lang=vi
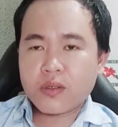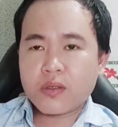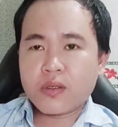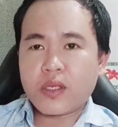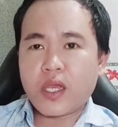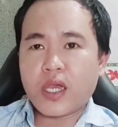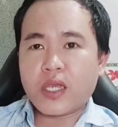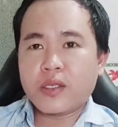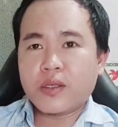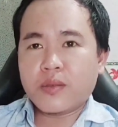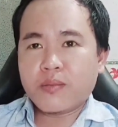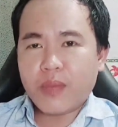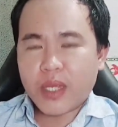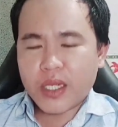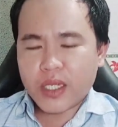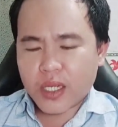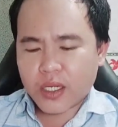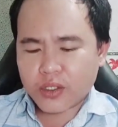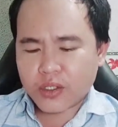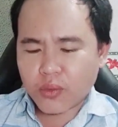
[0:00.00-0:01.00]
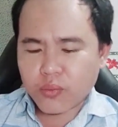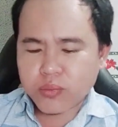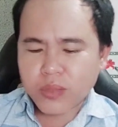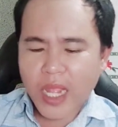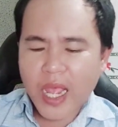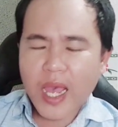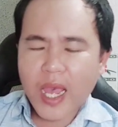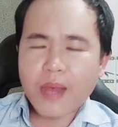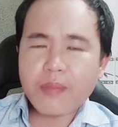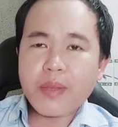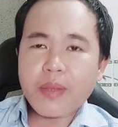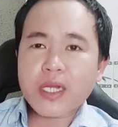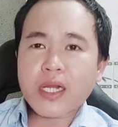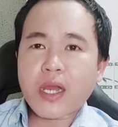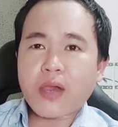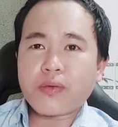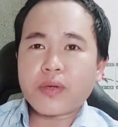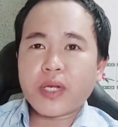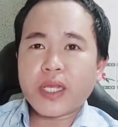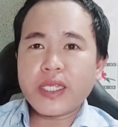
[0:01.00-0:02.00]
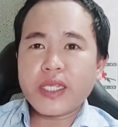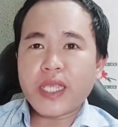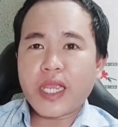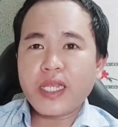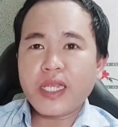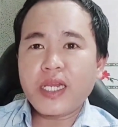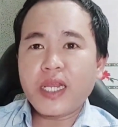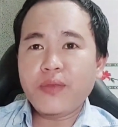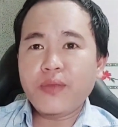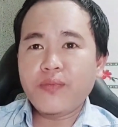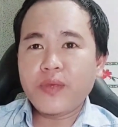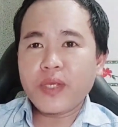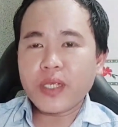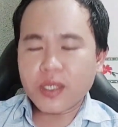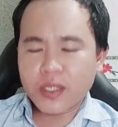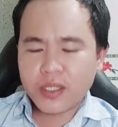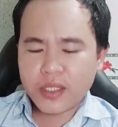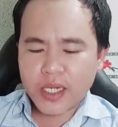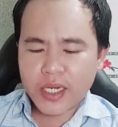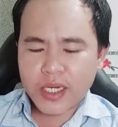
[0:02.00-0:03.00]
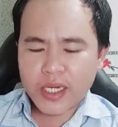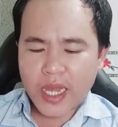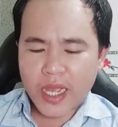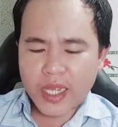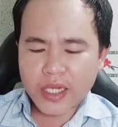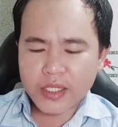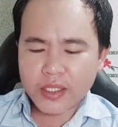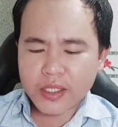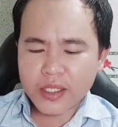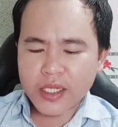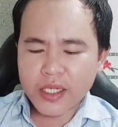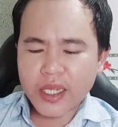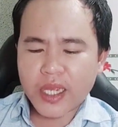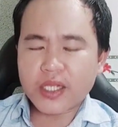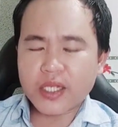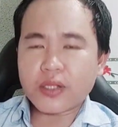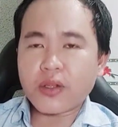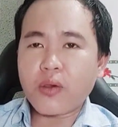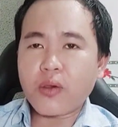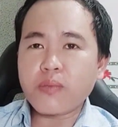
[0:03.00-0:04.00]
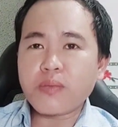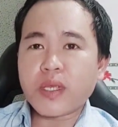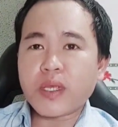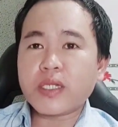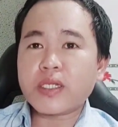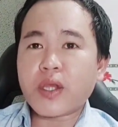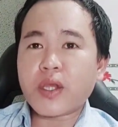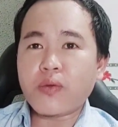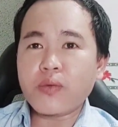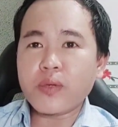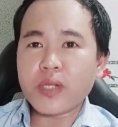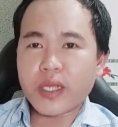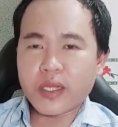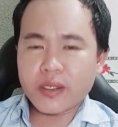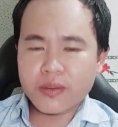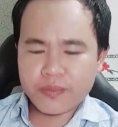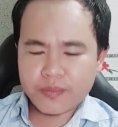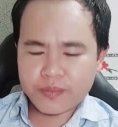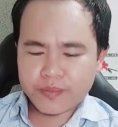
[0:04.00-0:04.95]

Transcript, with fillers: rồi bây giờ chúng ta bắt đầu lấy giấy lấy viết ghi lại những cái ngày tốt ngày xấu nha